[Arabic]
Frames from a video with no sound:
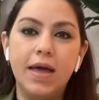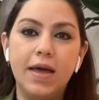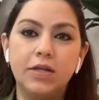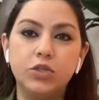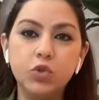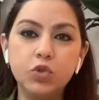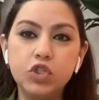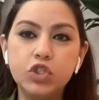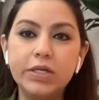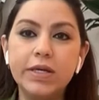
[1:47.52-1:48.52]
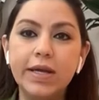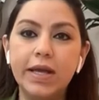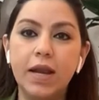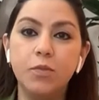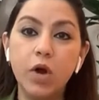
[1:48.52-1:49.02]
آه شو
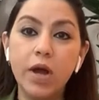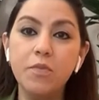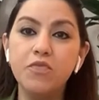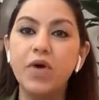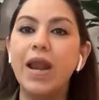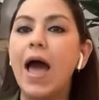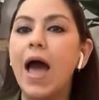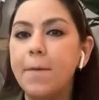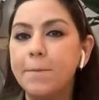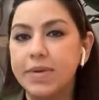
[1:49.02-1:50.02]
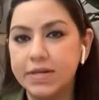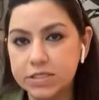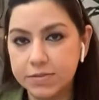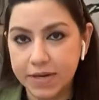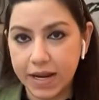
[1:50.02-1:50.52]
الشيء المهم فالاهم
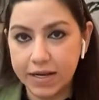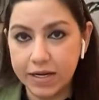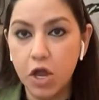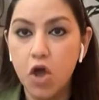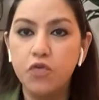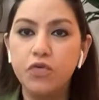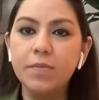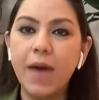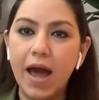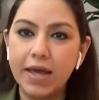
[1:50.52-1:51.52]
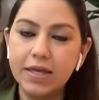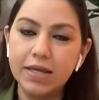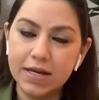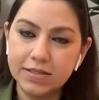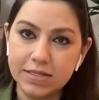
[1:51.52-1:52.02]
بالنسبه لإلي في
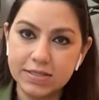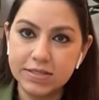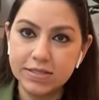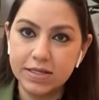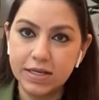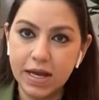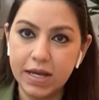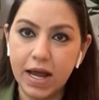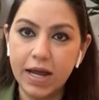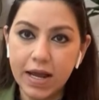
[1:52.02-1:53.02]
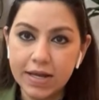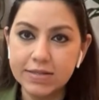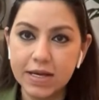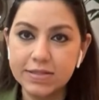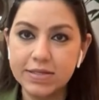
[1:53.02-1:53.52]
معايير اساسيه انا على
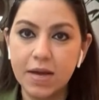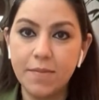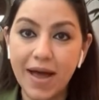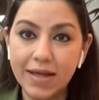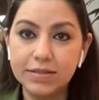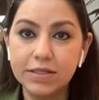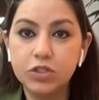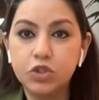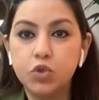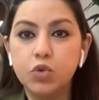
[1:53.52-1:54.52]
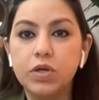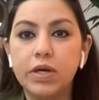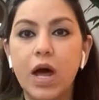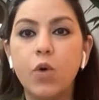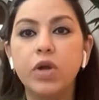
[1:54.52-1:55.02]
اساسها بحدد شو
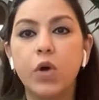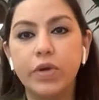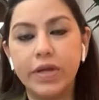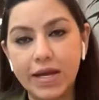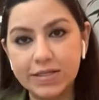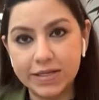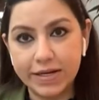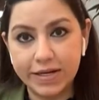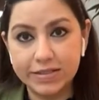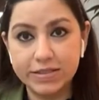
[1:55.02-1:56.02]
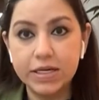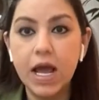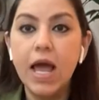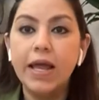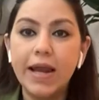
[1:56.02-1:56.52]
الاولويات اللي عندي
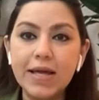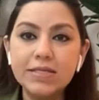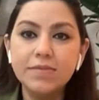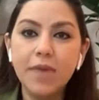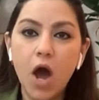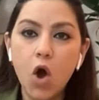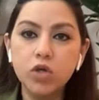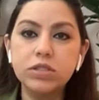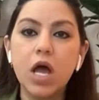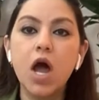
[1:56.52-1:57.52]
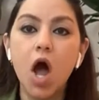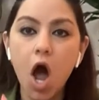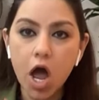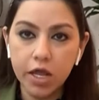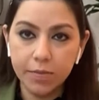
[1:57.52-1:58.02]
لازم احط
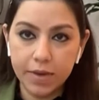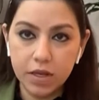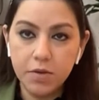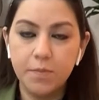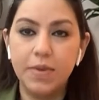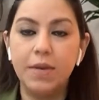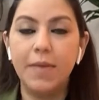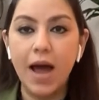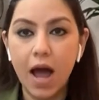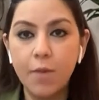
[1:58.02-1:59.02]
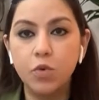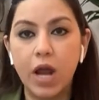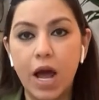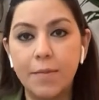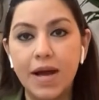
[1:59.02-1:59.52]
قائمه بالمهام
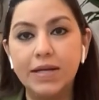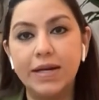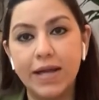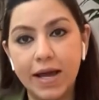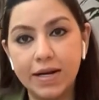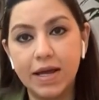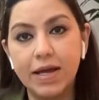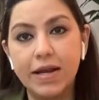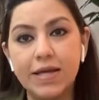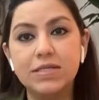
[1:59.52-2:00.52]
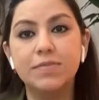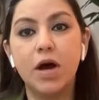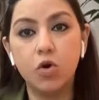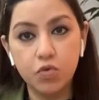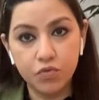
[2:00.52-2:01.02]
والاعمال اللي انا لازم
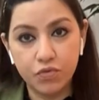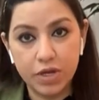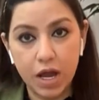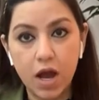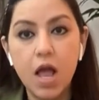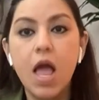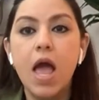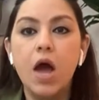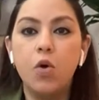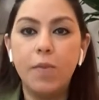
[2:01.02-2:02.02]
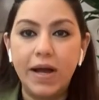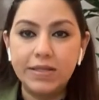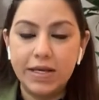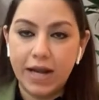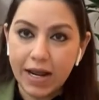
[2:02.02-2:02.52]
اقوم فيها
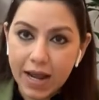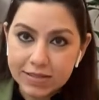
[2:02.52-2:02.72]
وبعدين